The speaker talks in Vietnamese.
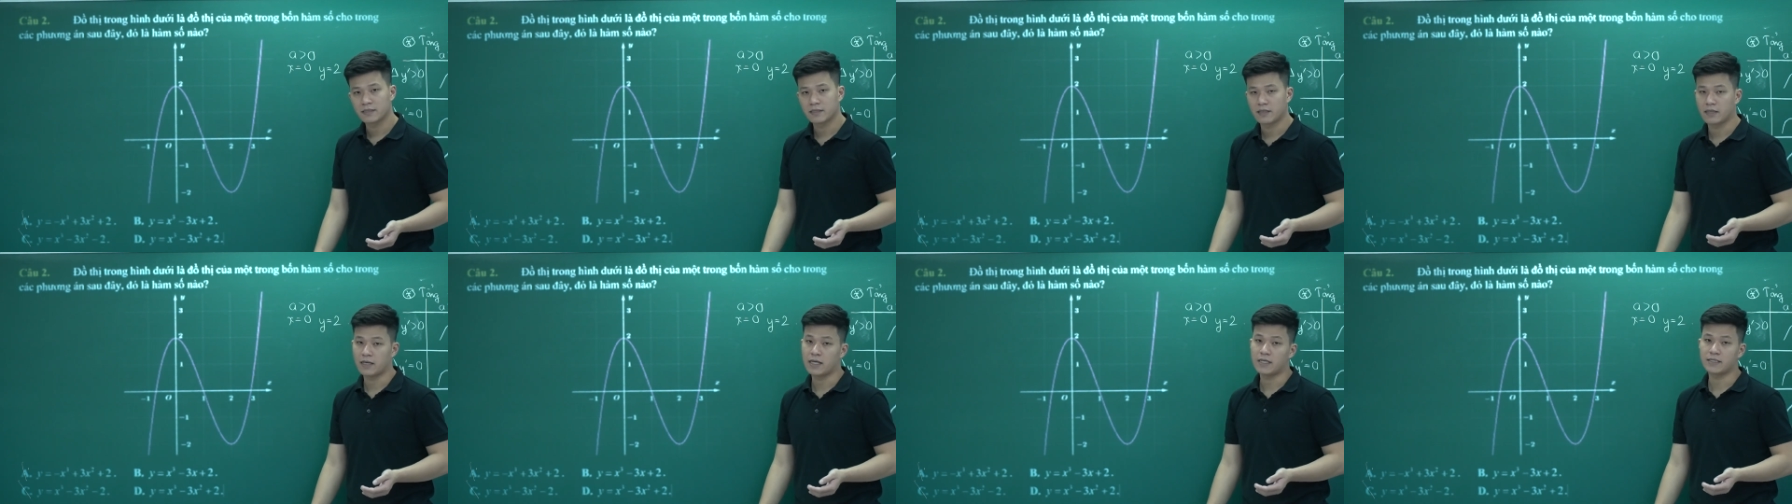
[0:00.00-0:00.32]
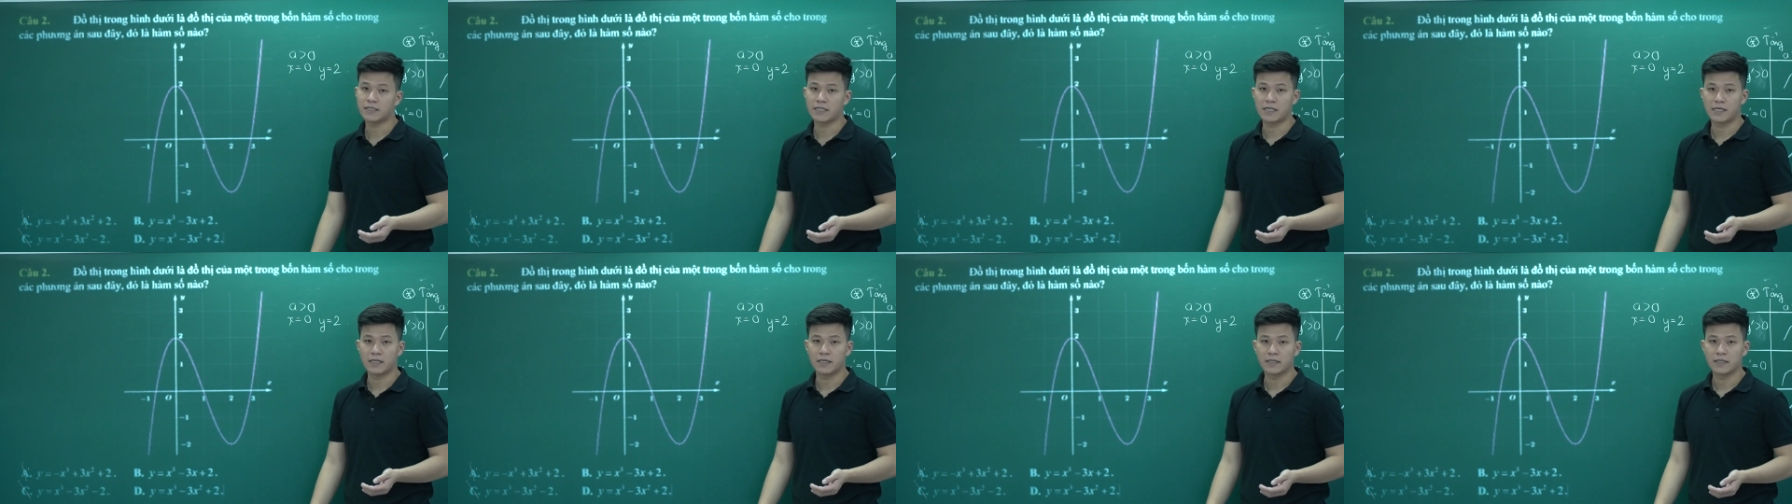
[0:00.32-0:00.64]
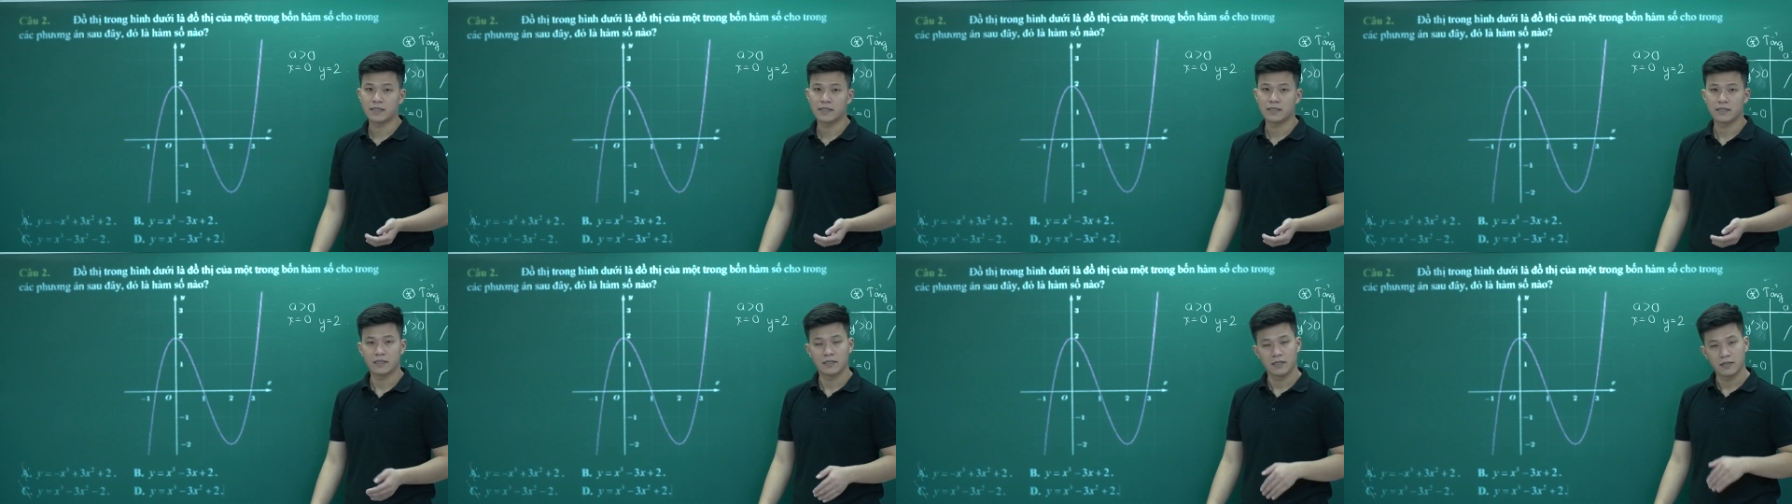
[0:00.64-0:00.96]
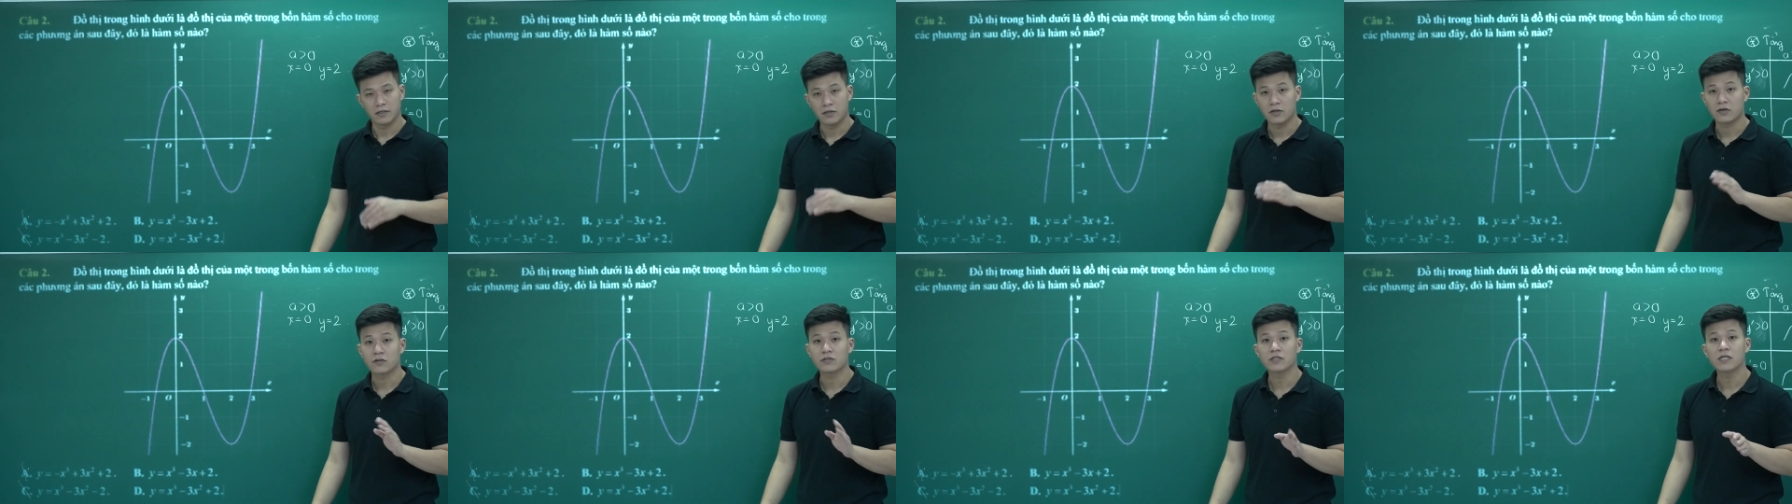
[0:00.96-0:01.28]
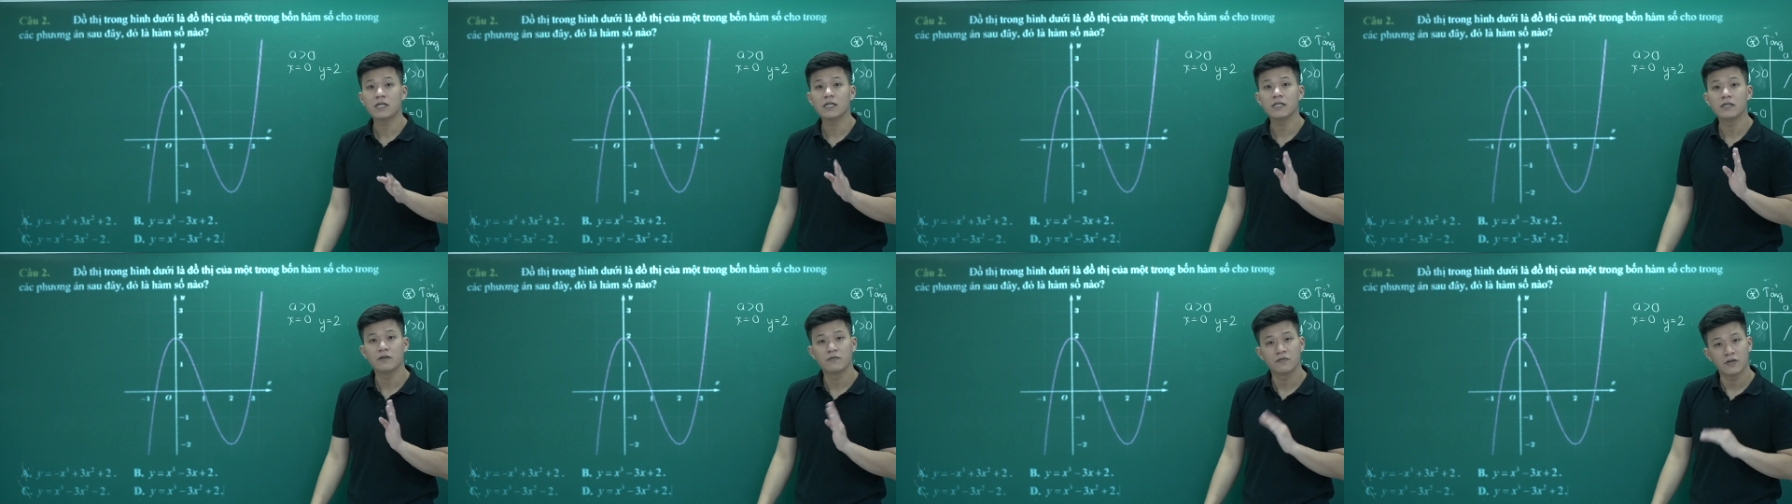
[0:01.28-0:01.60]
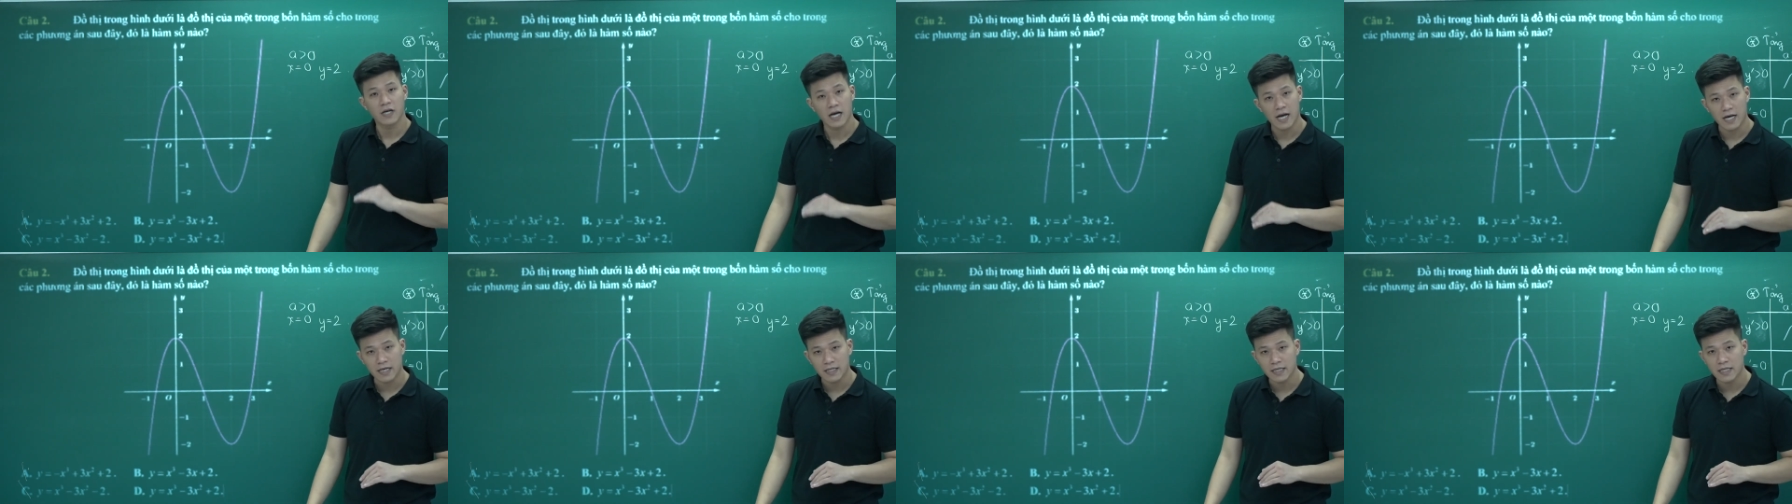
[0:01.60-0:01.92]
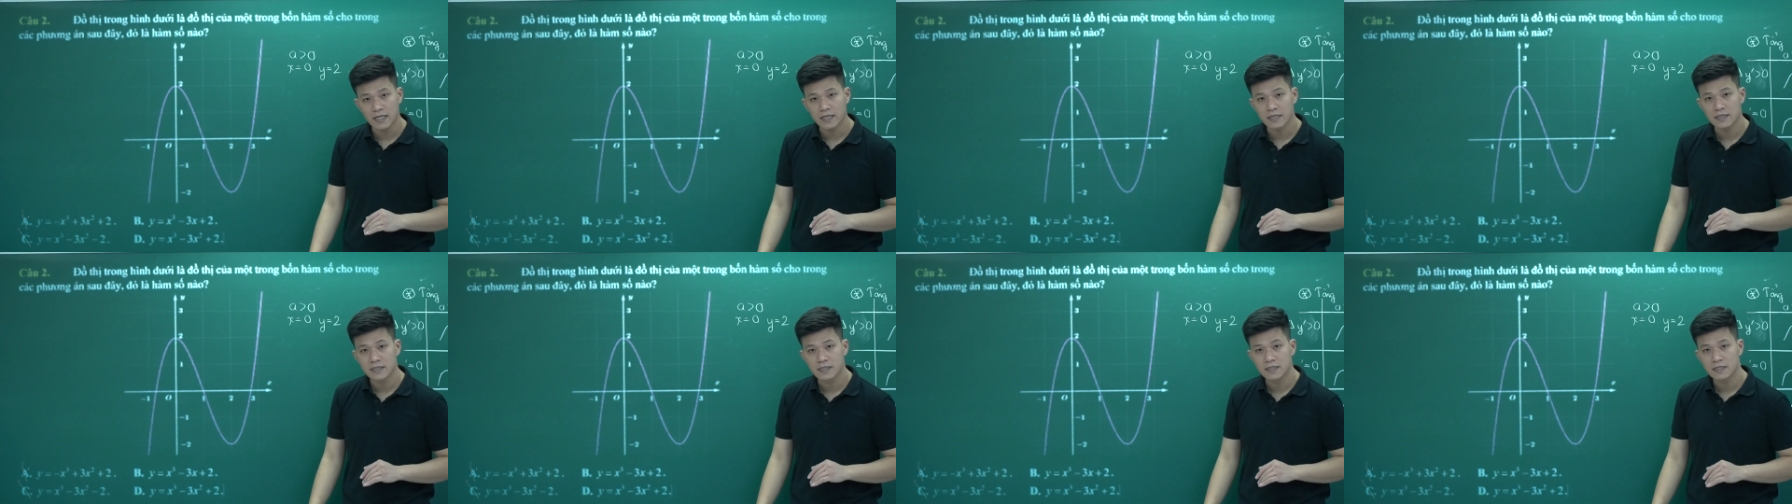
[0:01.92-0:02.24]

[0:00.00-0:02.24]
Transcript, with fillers: nó là gì nó có rất là nhiều phương án nhé